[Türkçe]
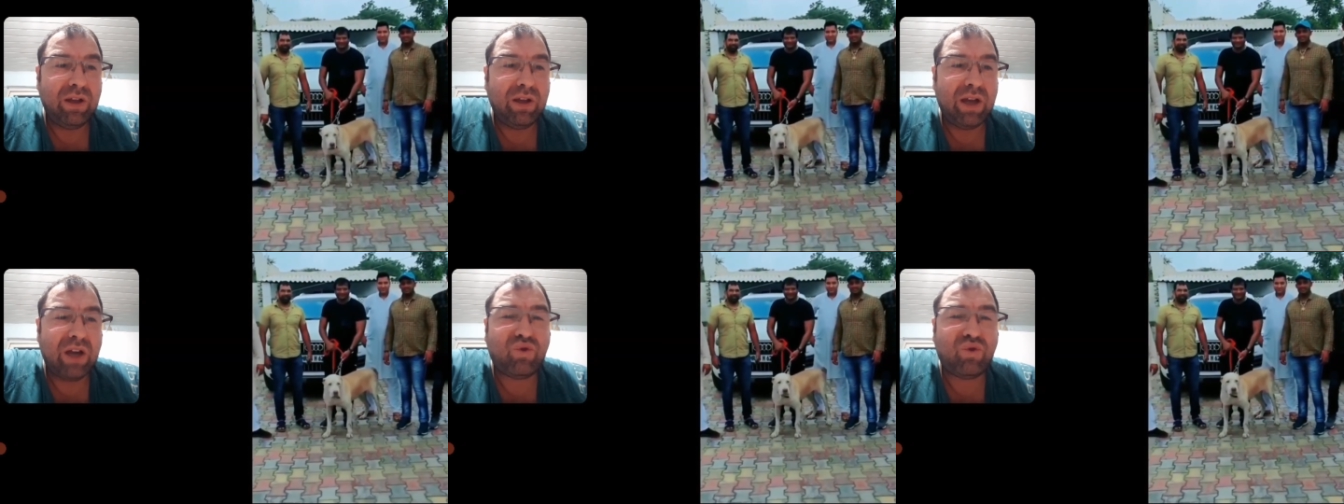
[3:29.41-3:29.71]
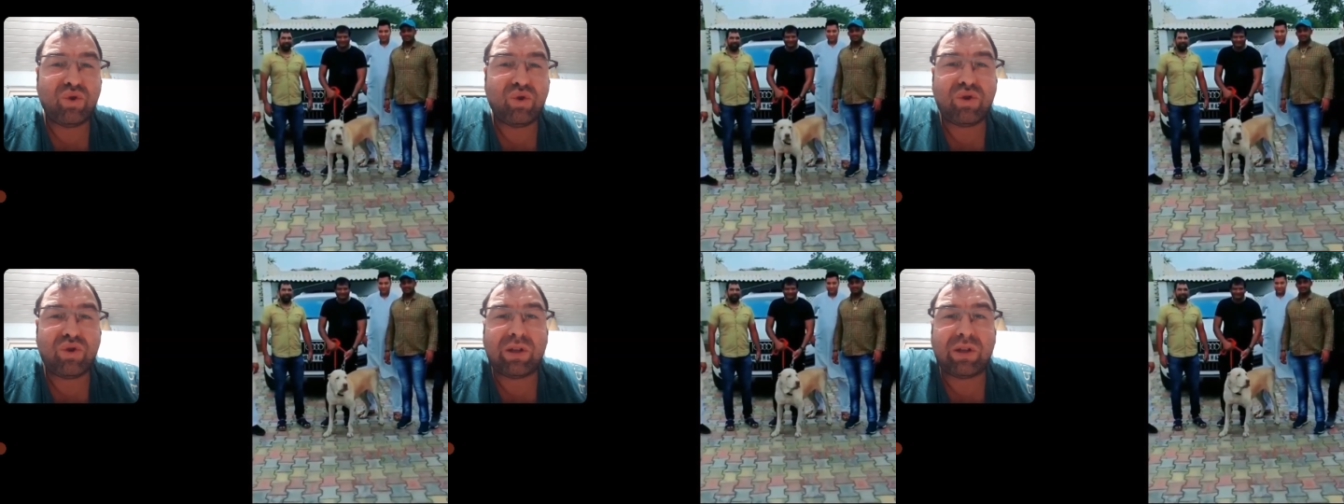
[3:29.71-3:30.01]
E,
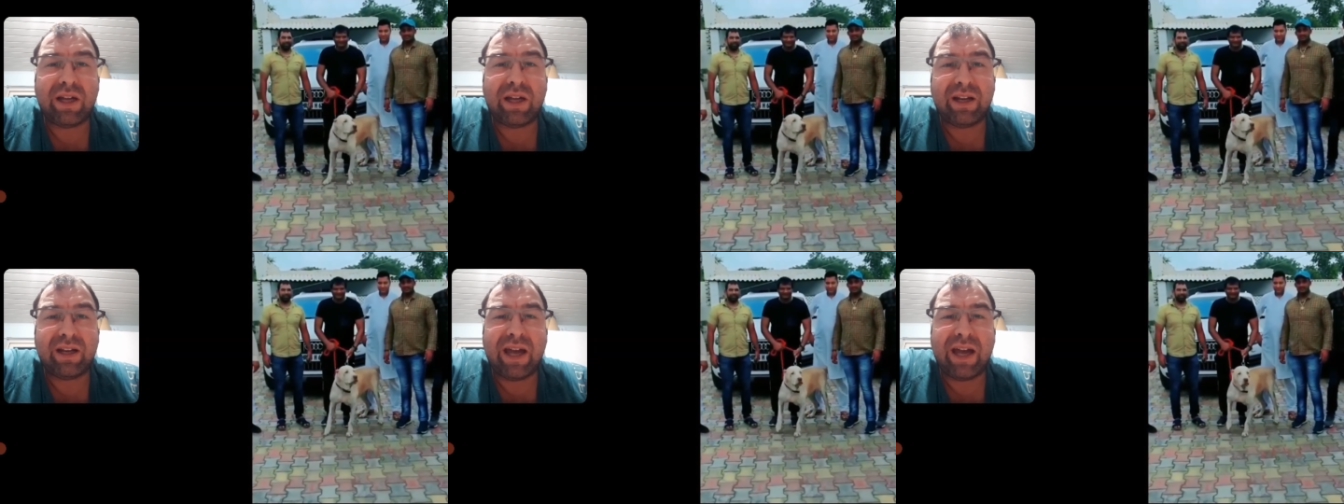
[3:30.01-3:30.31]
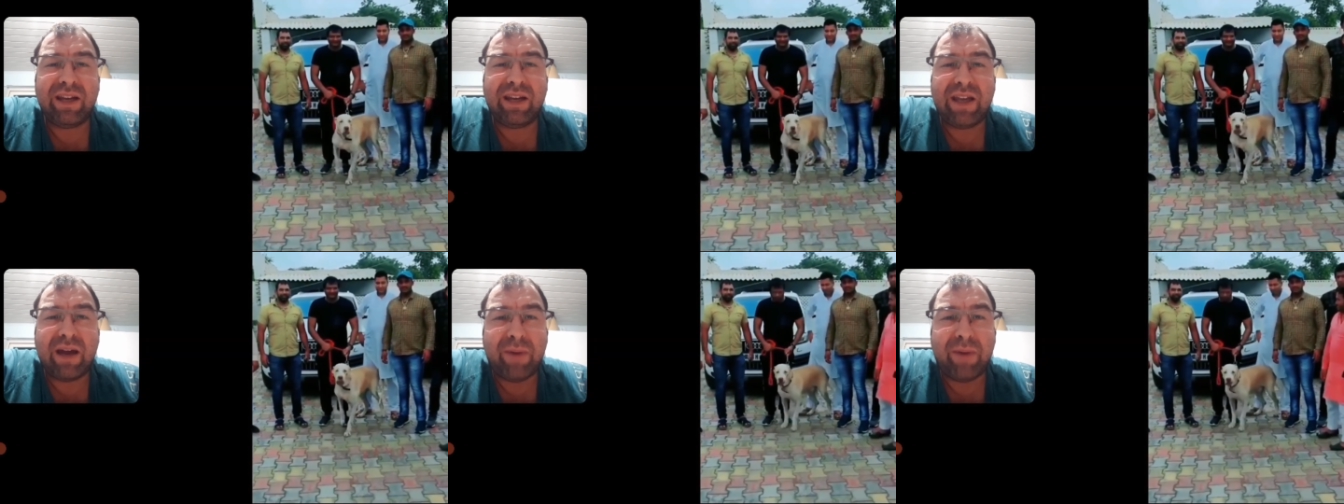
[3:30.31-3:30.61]
çocuklar
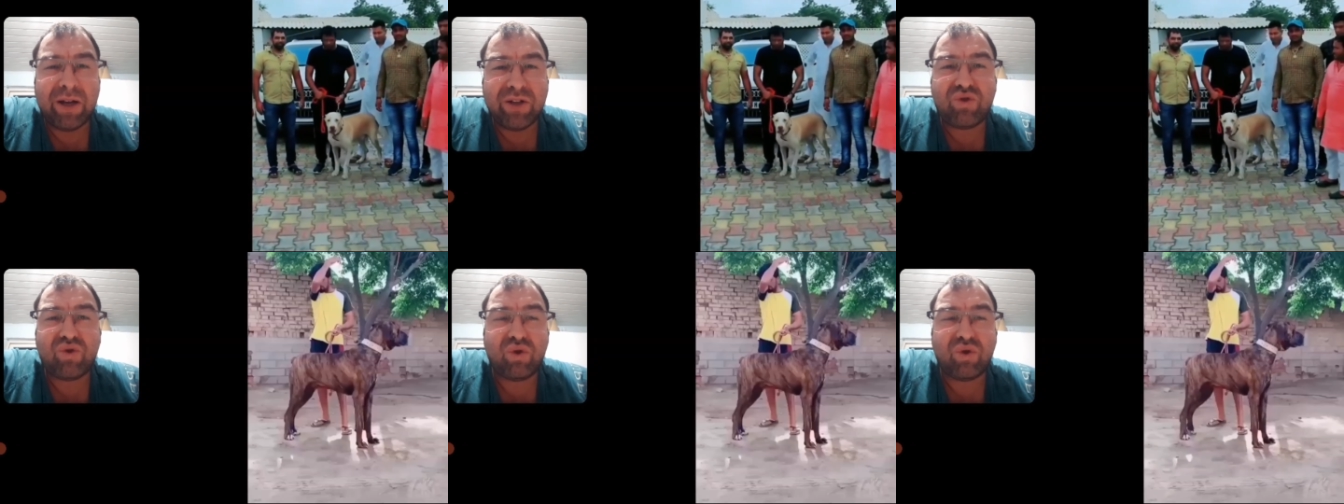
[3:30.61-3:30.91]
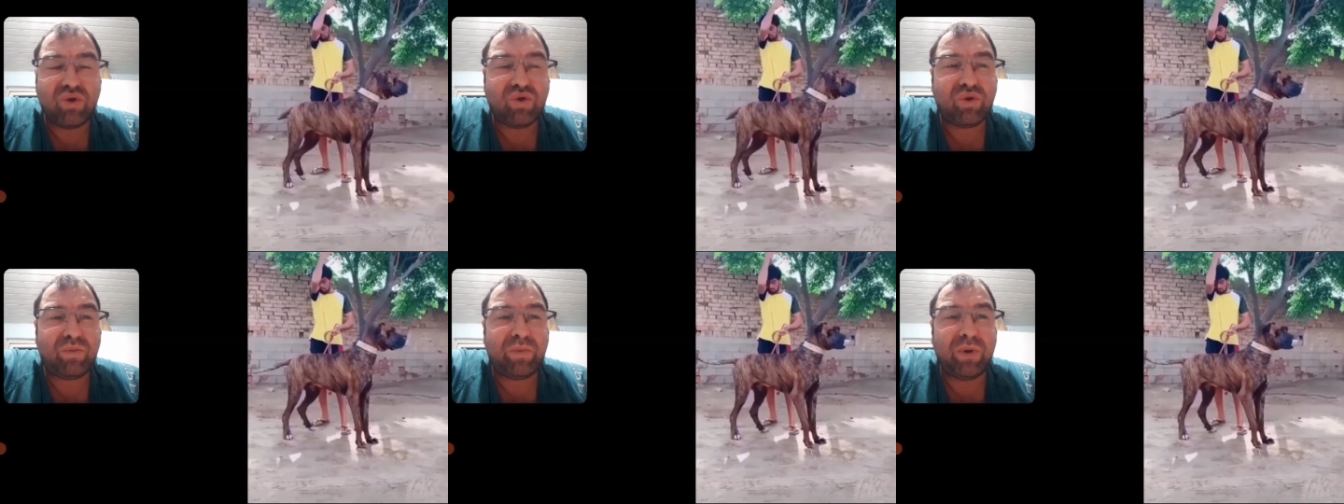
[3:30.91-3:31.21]
yani yabancı
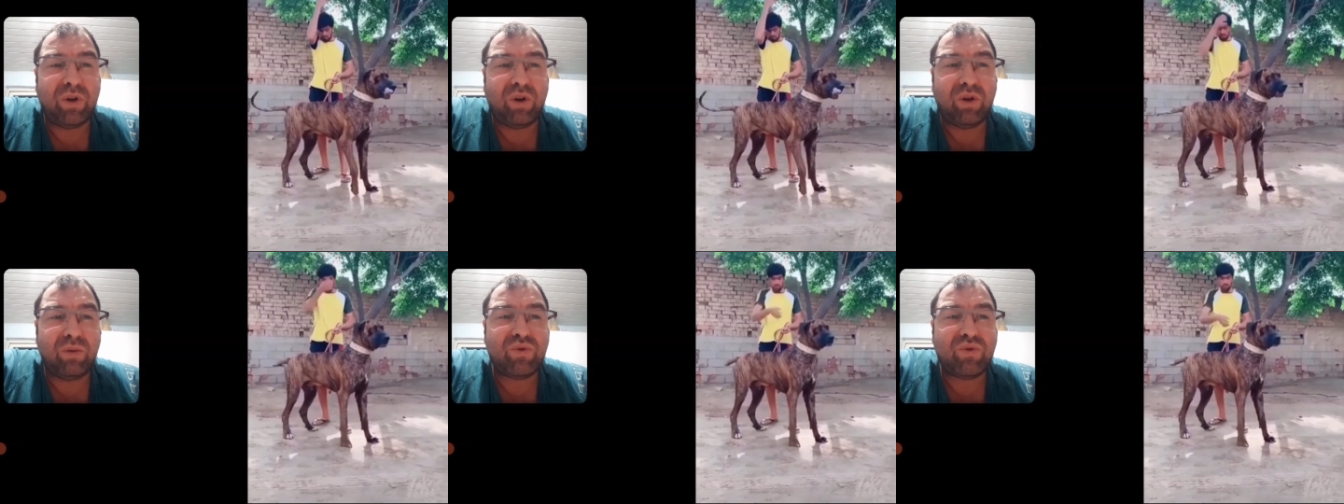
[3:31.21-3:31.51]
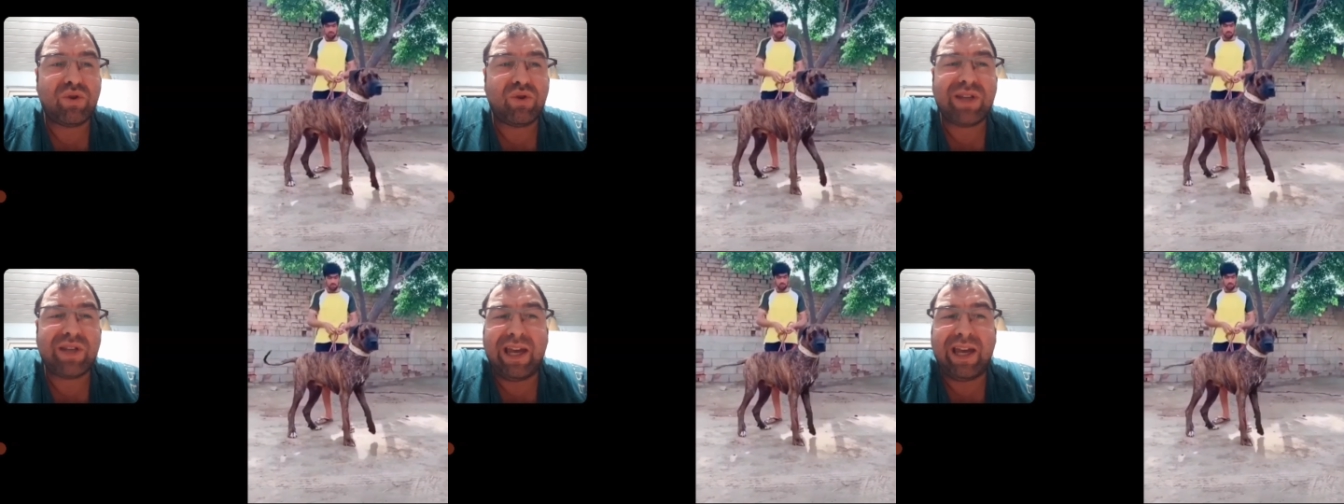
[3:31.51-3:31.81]
çocuk bile olmuş
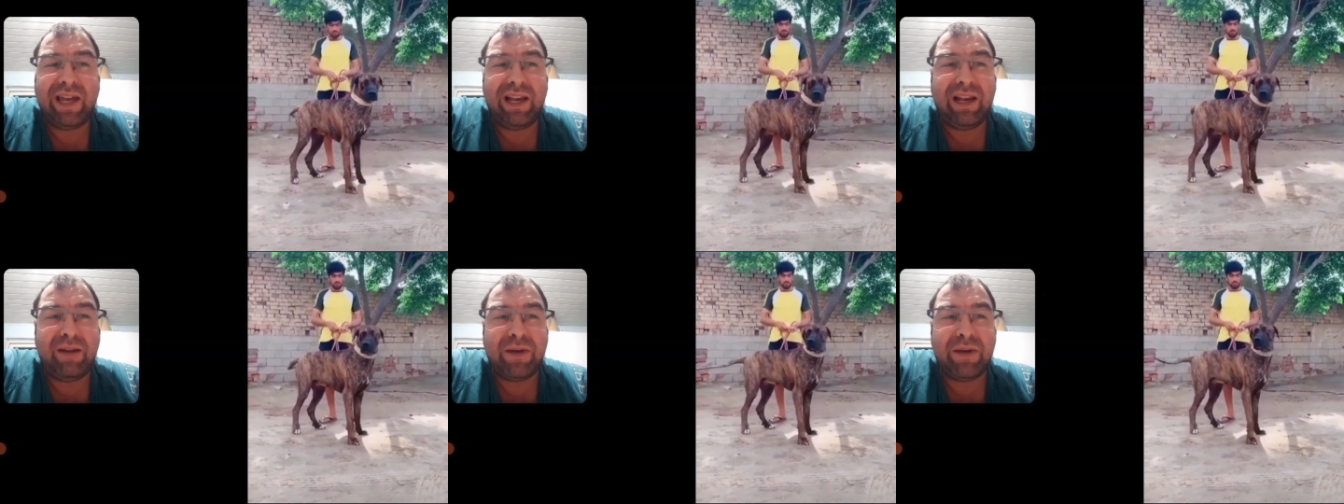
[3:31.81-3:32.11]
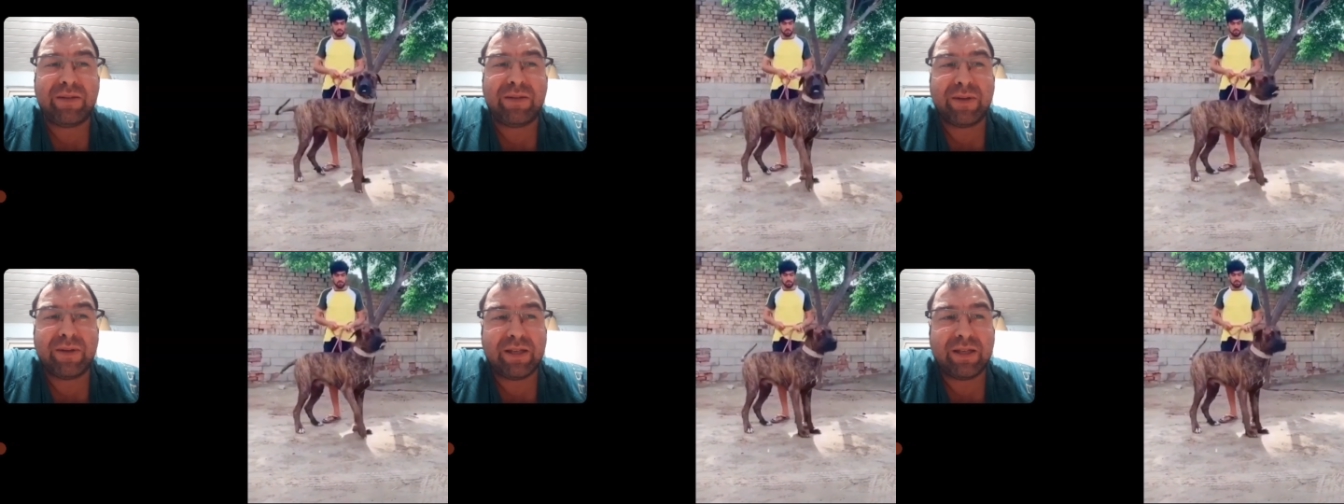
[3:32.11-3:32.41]
olsa
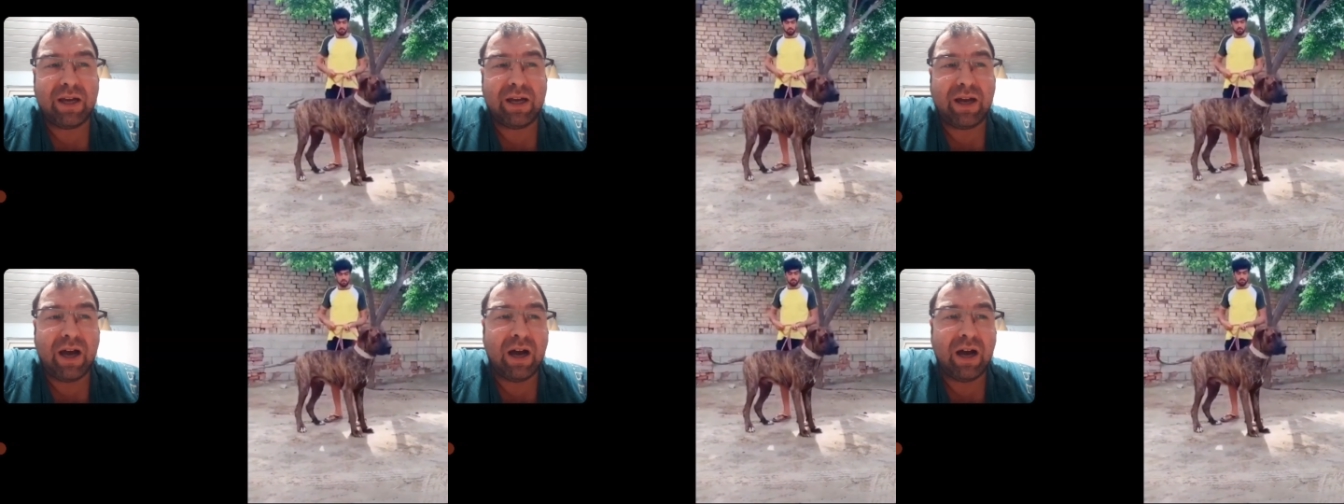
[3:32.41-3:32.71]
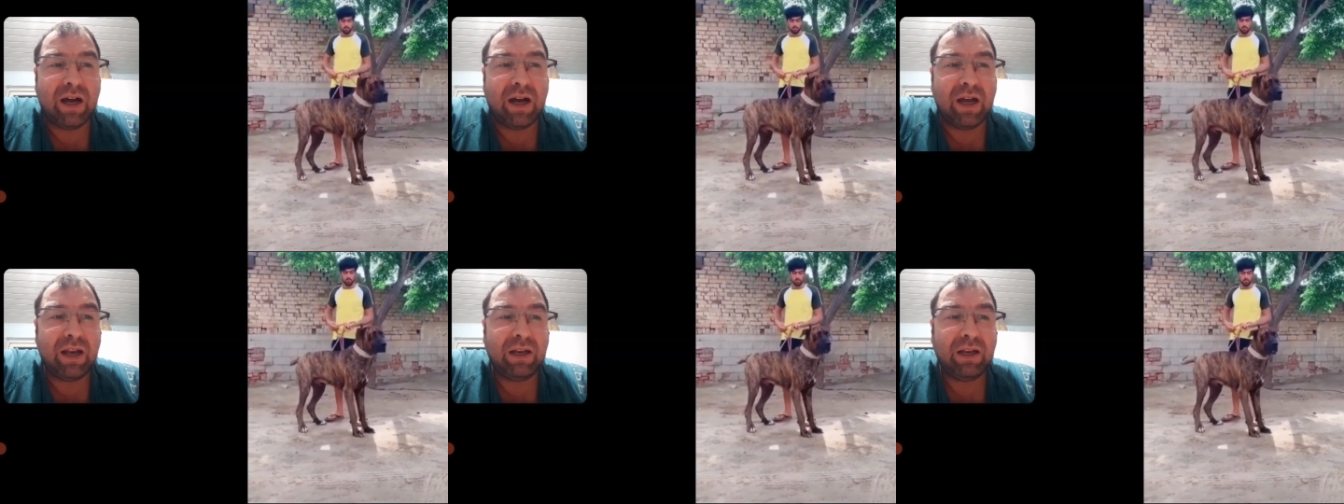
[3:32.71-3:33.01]
ellemez mesela
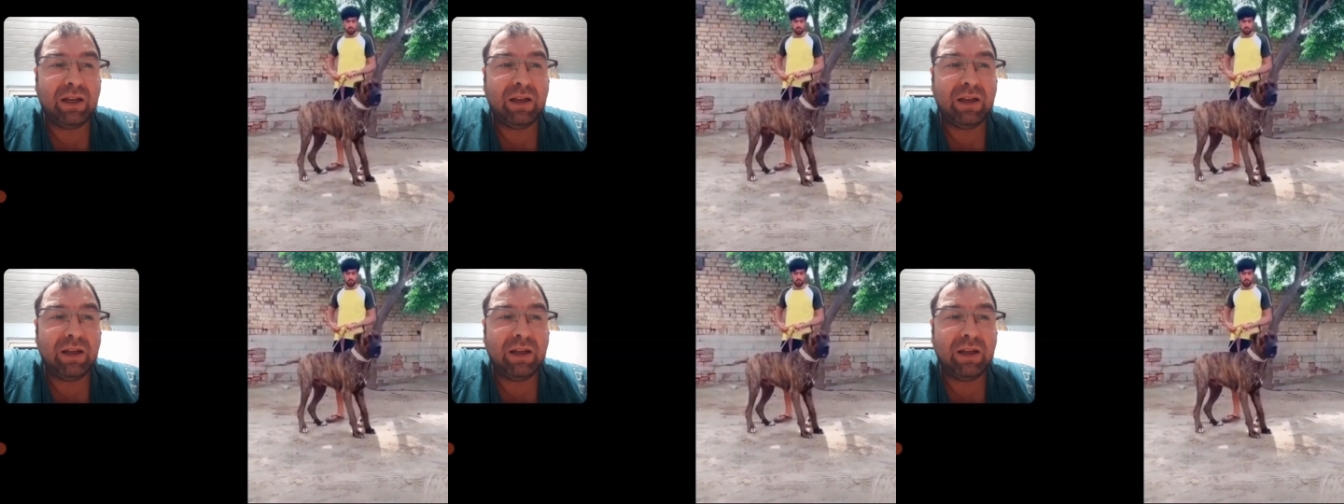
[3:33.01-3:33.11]
kangal.